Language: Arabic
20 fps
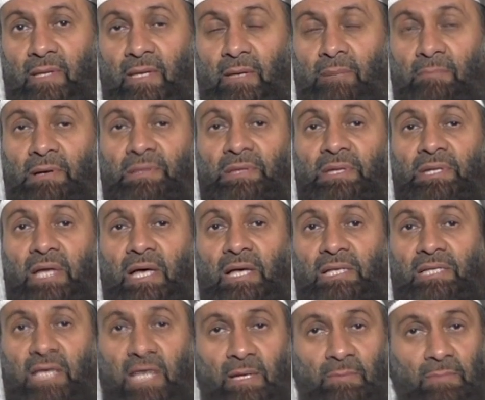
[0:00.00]
بعض
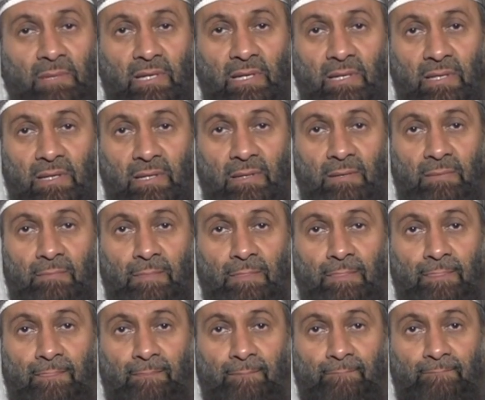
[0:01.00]
الناس يعمل
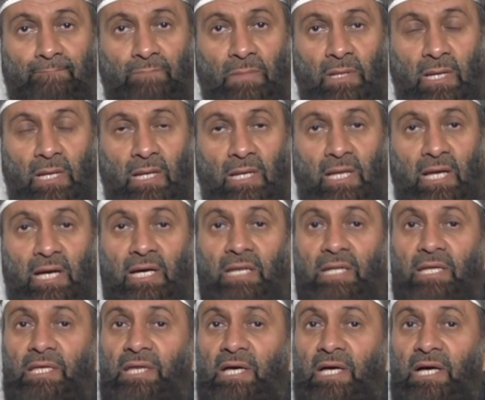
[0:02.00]
لكن
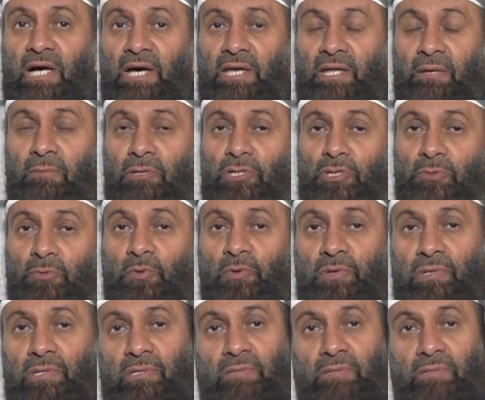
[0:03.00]
إذا كان مجبور